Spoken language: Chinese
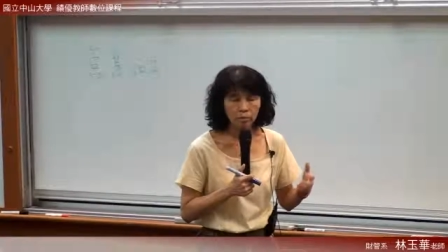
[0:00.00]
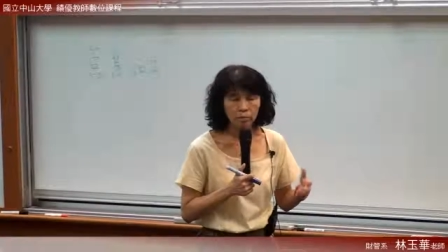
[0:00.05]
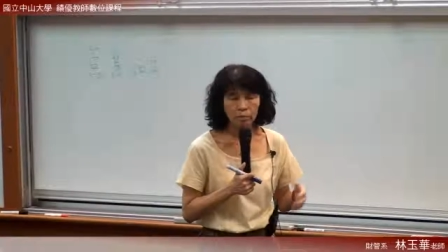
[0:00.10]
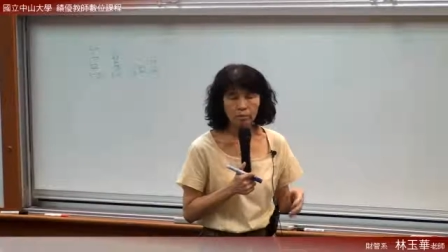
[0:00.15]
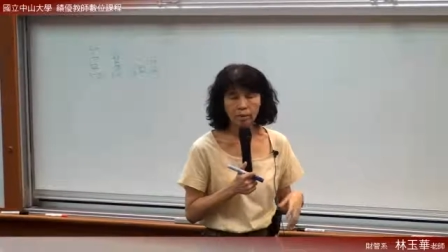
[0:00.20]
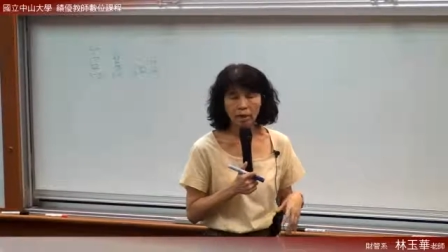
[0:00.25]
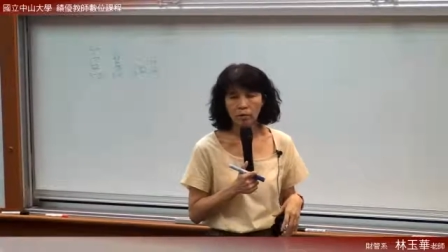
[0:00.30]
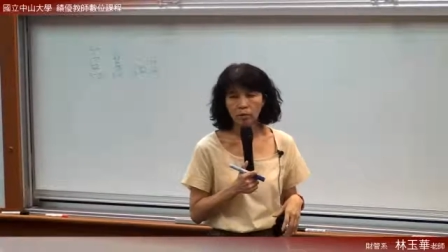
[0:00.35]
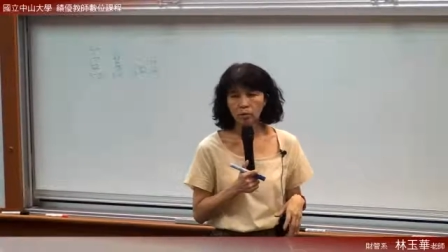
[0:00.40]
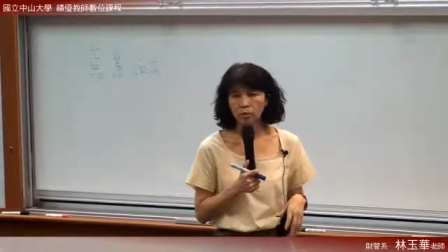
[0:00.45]
不
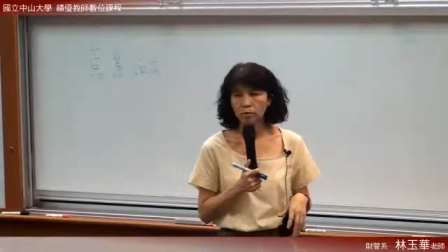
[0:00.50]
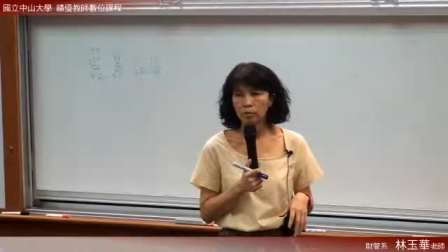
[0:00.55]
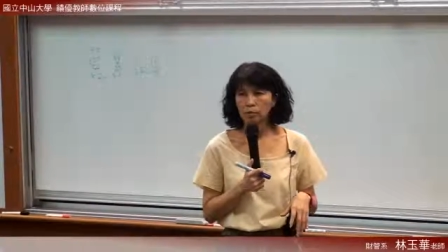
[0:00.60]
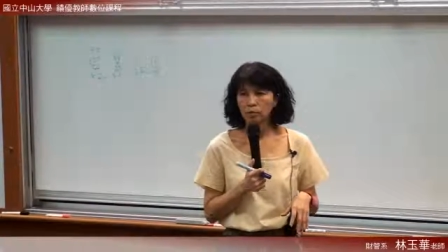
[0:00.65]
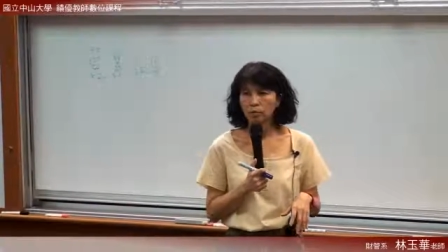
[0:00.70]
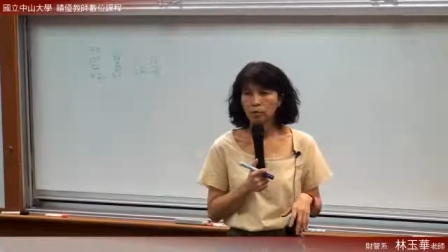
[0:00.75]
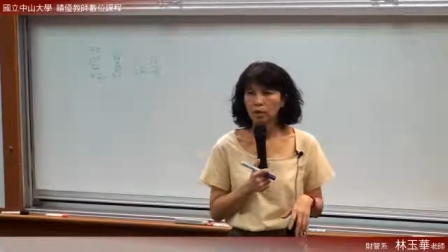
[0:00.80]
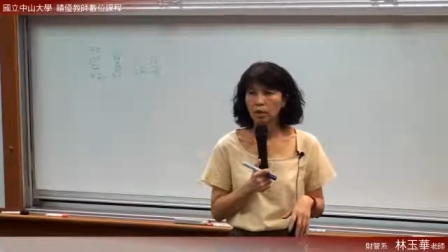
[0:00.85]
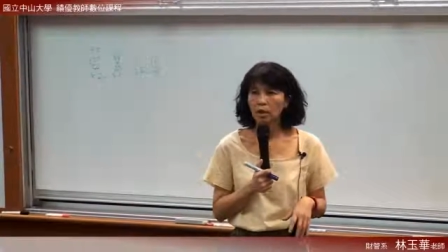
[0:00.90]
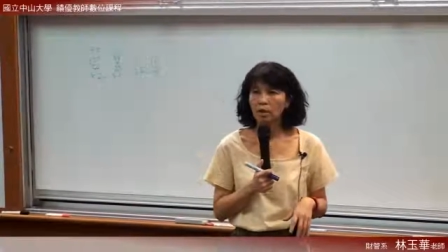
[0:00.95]
是马桶不
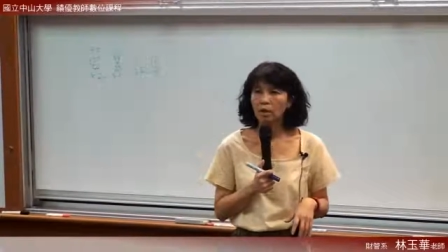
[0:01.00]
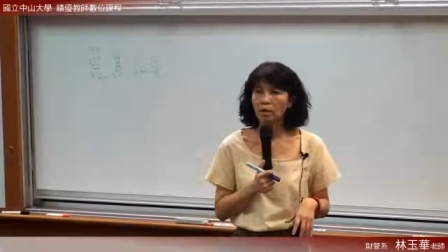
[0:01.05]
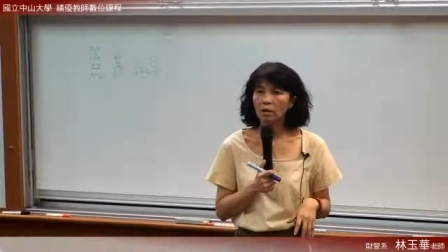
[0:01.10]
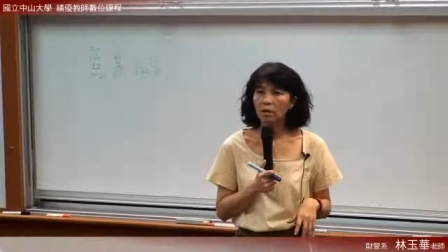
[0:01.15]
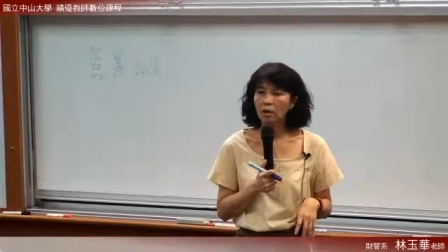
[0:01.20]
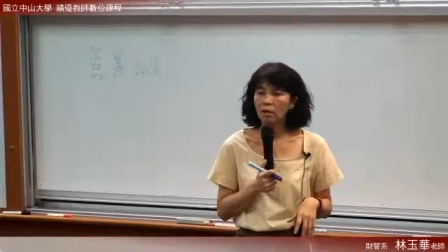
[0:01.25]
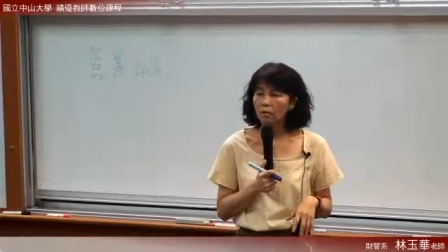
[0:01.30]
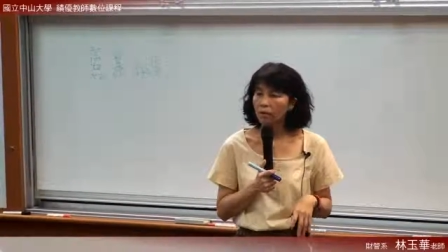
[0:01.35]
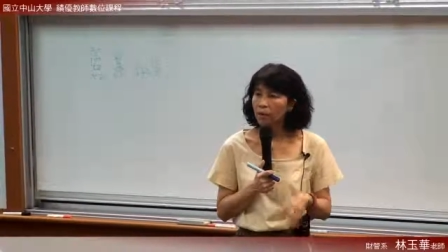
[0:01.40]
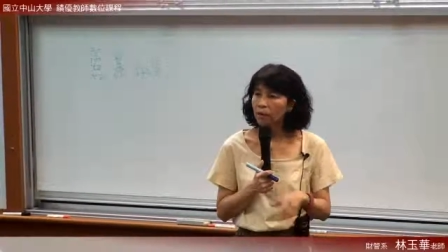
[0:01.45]
通了哈，
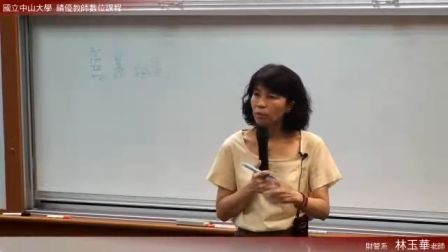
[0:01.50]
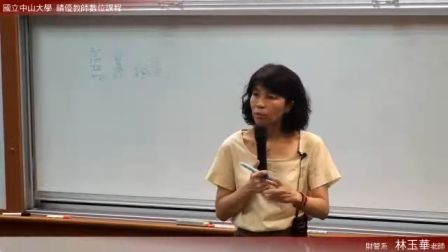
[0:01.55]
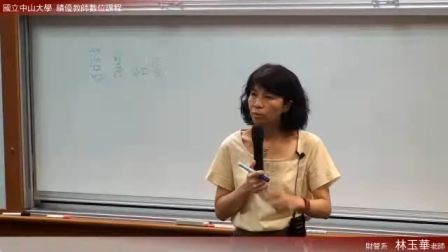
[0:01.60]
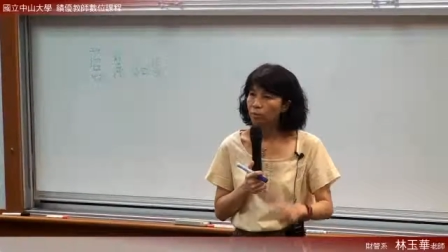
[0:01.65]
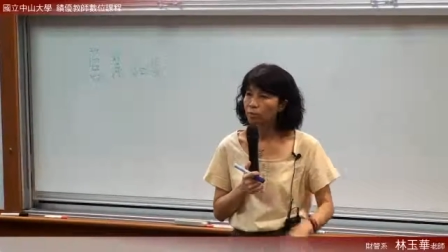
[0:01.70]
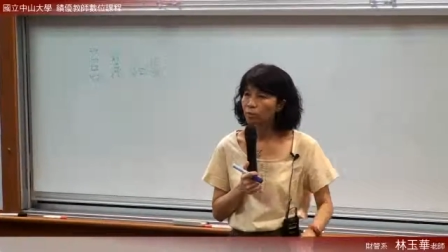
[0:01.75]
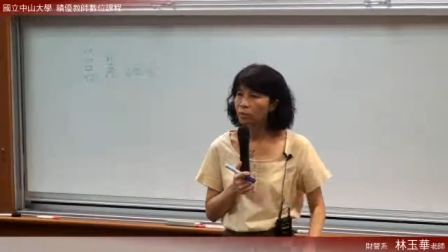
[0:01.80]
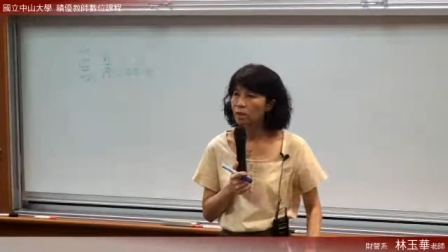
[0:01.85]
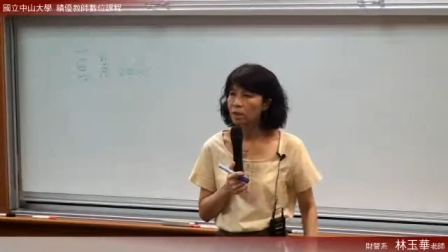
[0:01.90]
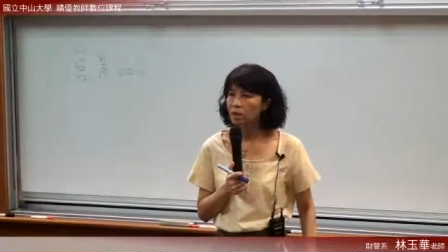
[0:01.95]
马桶
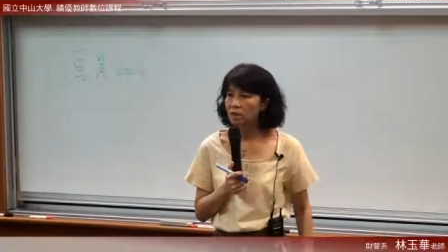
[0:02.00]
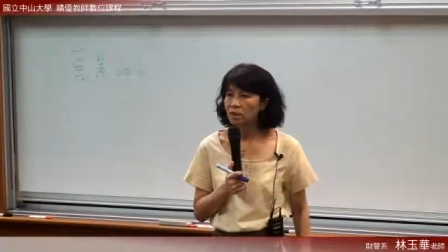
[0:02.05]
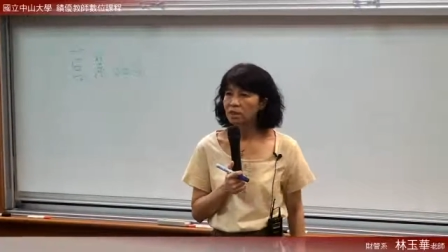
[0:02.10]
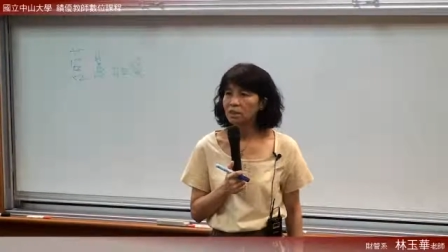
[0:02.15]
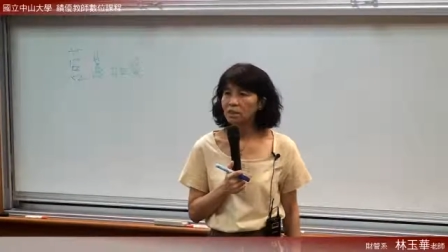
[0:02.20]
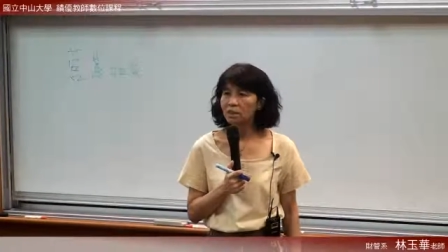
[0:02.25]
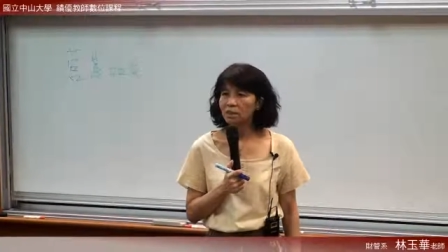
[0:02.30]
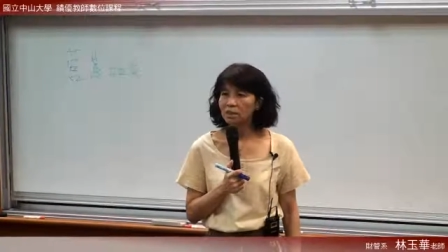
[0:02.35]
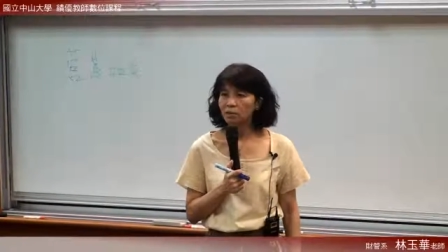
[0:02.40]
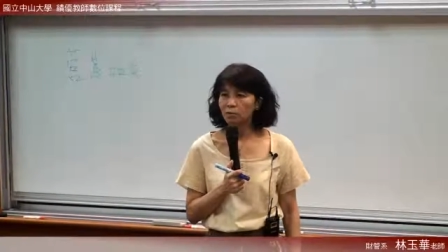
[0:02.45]
不通可能
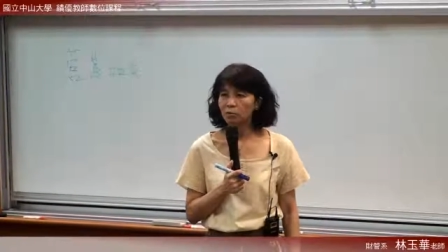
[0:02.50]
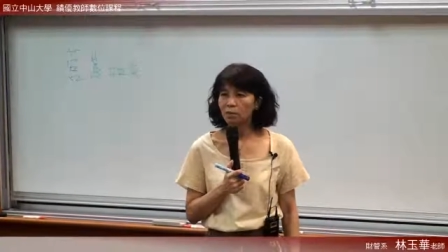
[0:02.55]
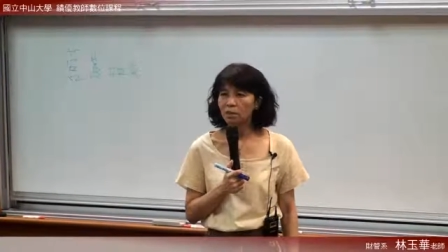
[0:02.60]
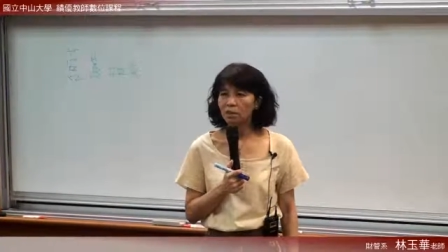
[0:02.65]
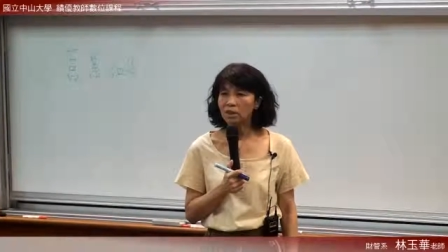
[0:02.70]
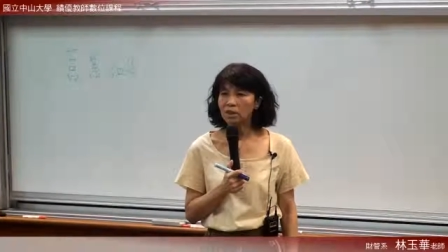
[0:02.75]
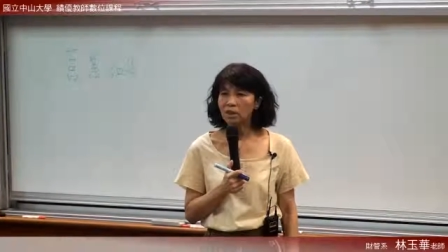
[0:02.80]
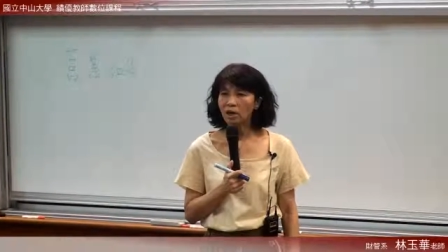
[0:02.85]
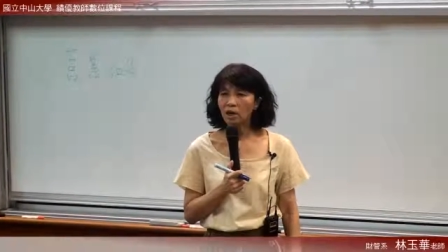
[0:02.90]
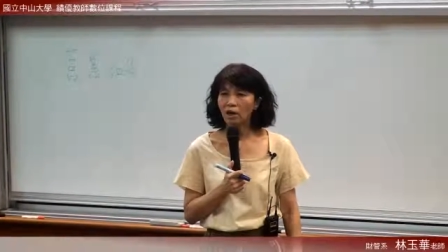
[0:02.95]
是自己的问
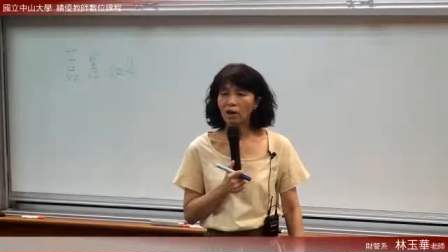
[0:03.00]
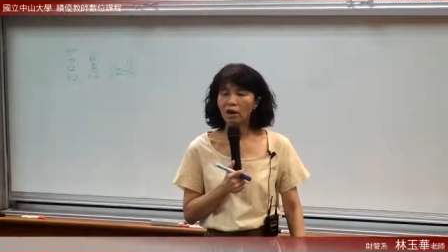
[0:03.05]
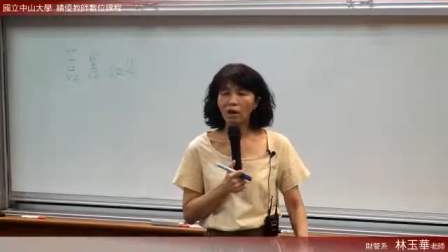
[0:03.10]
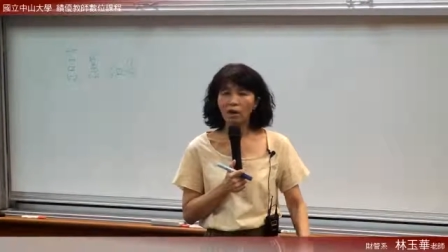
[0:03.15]
题哈，